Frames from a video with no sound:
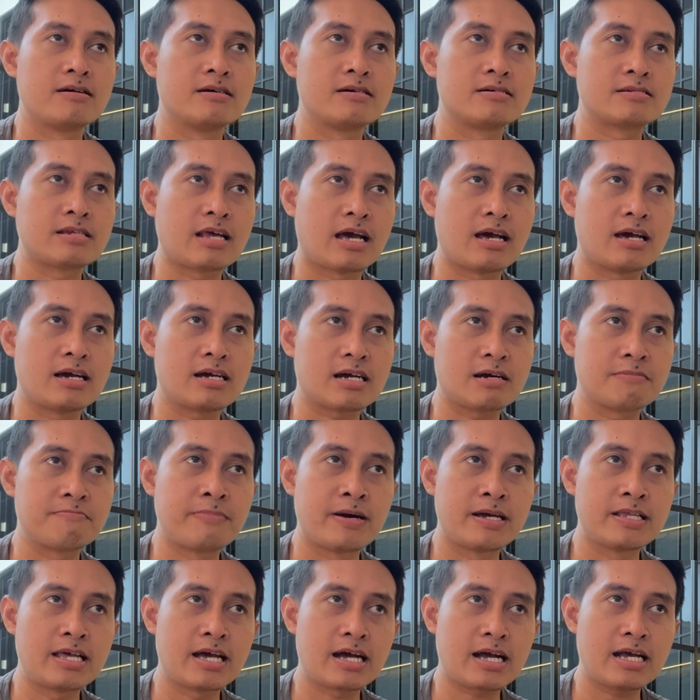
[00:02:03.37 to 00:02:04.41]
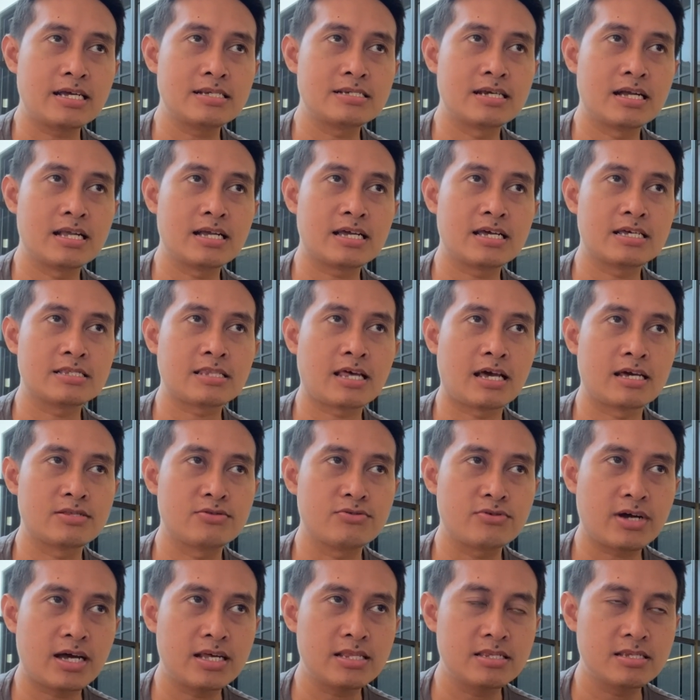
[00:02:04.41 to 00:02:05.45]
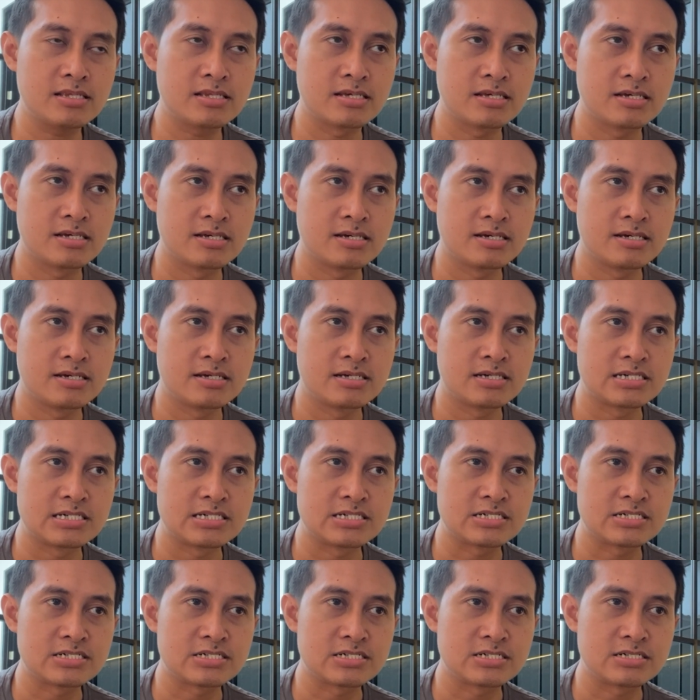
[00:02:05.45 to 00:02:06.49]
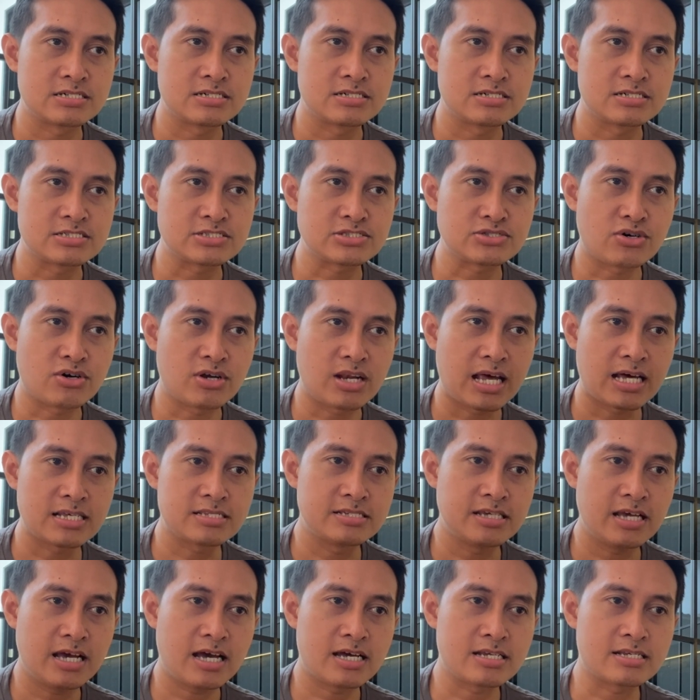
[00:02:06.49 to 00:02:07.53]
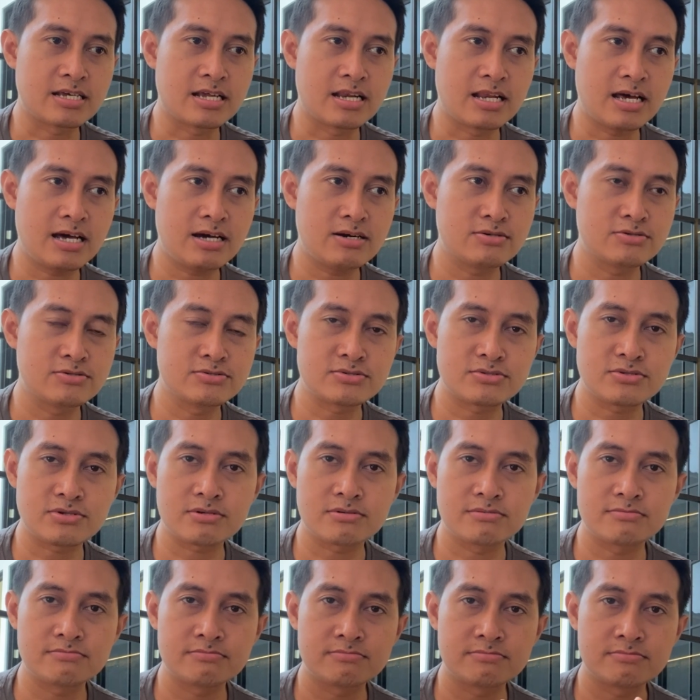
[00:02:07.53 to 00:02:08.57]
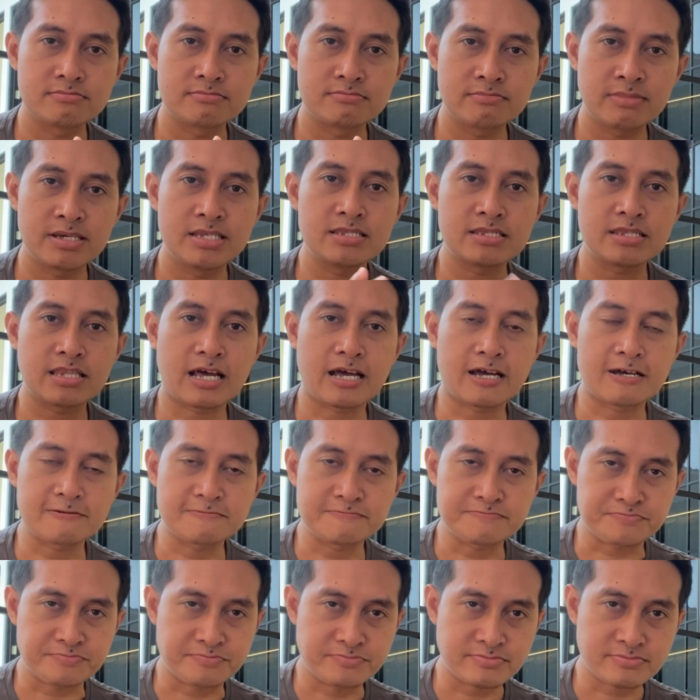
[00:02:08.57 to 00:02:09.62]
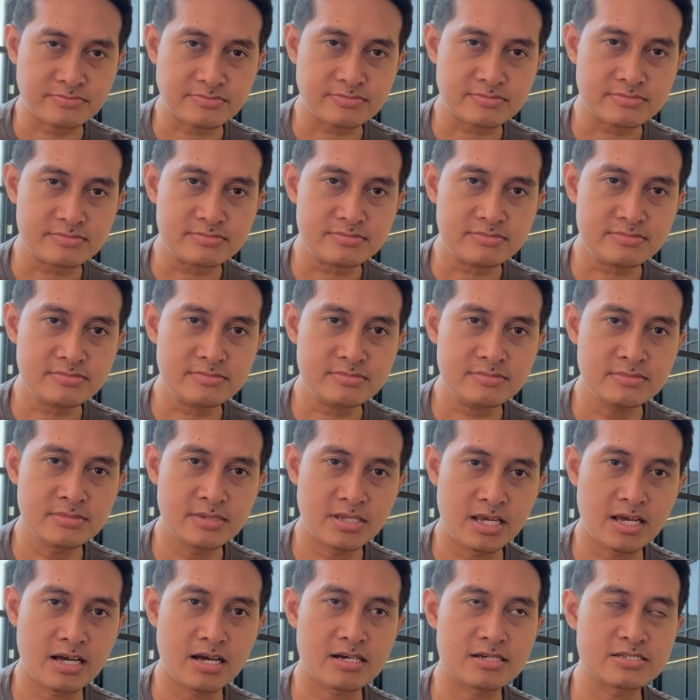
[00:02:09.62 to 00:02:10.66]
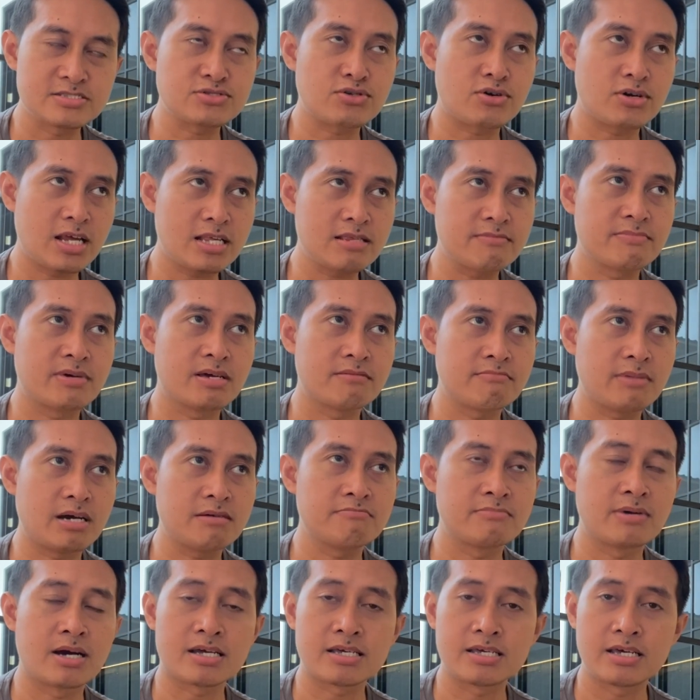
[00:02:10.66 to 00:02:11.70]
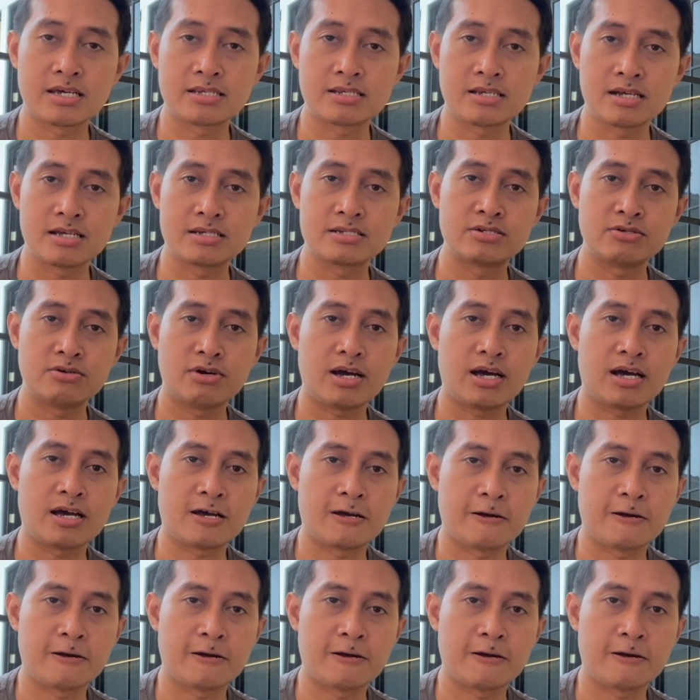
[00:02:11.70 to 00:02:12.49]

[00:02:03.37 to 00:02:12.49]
Nah, kebanyakan dari kita itu kan sholatnya adalah untuk minta. Ya, sholat memang bagian dari doa.